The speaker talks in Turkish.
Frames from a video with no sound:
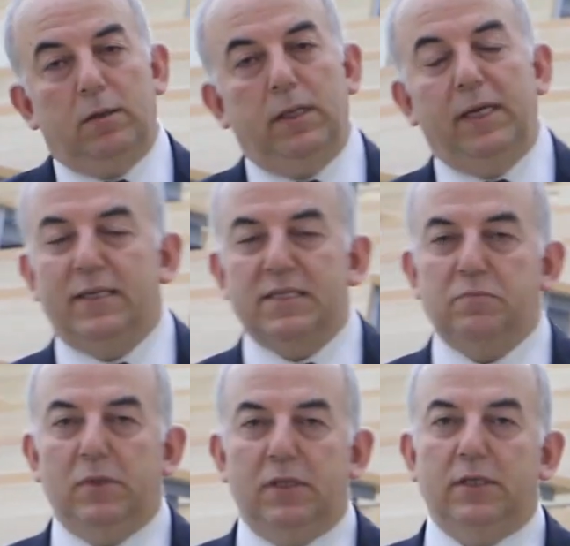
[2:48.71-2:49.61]

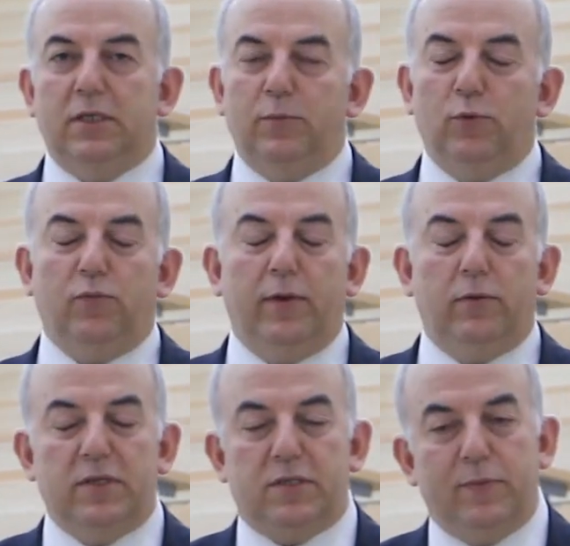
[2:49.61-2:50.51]
Herkesin bildiği gibi hukuk
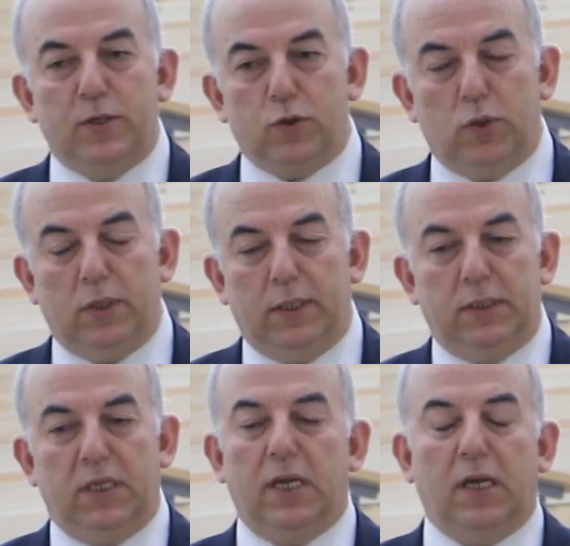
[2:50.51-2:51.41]
fakültesi
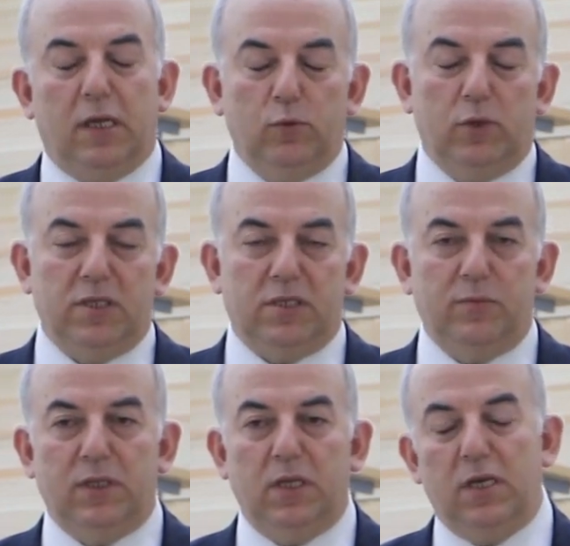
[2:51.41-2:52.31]
mezunları gerek kamu
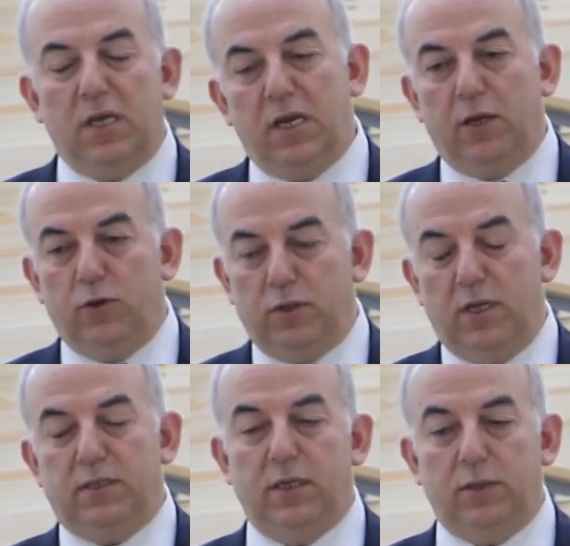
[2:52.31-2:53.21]
kesiminde gerek
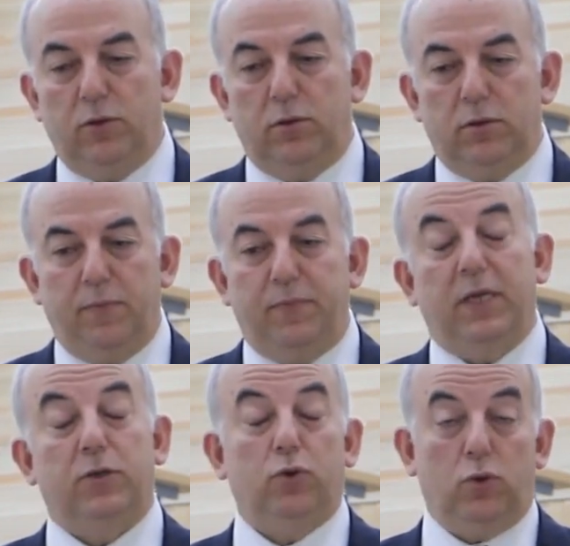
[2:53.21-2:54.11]
özel sektörde
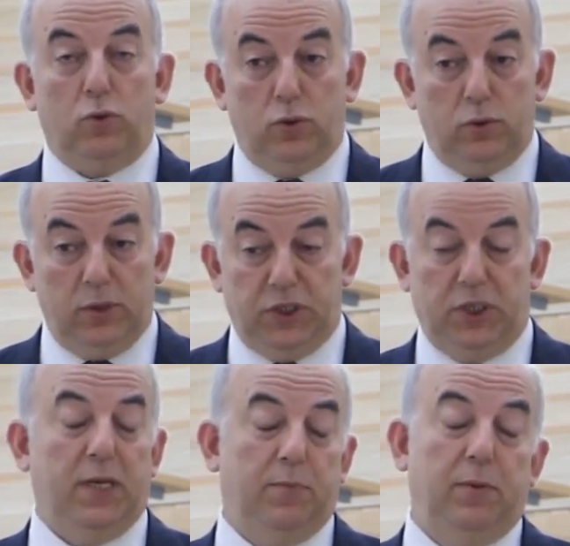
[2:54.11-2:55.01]
pek çok
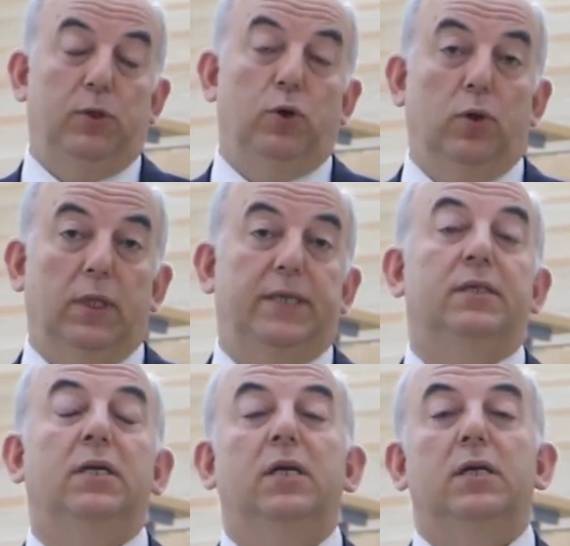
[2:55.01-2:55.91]
işi
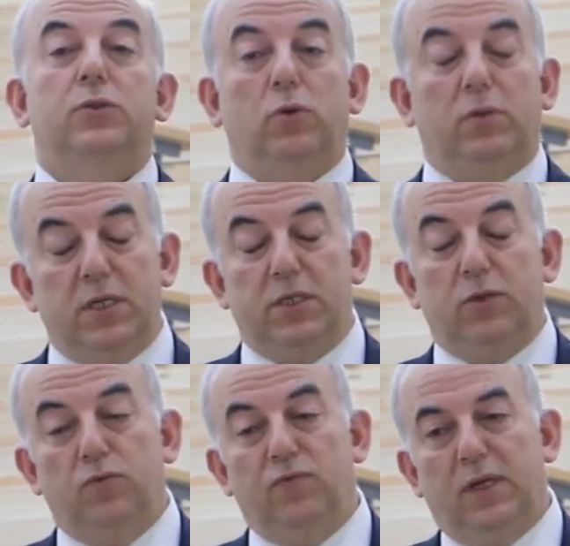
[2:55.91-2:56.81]
yapabiliyorlar. Çok
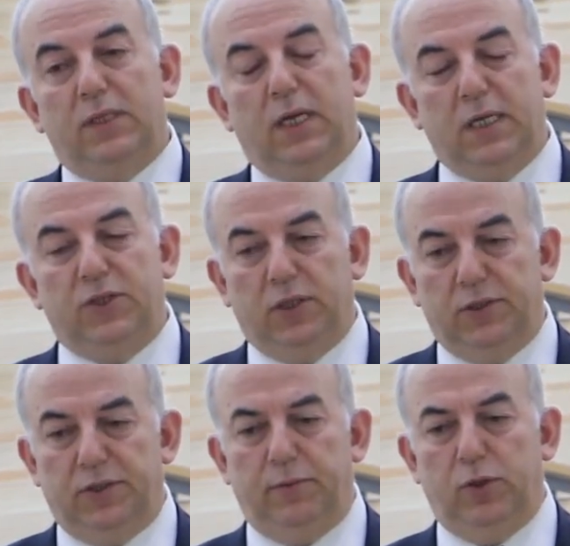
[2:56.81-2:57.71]
değişik ünvanlarla
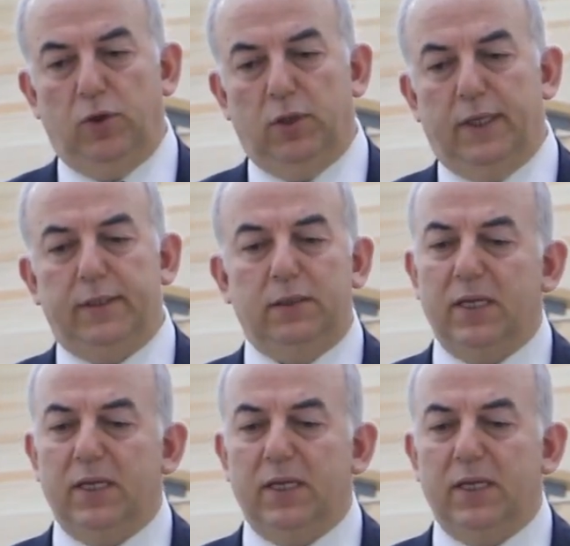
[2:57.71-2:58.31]
çalışabiliyorlar.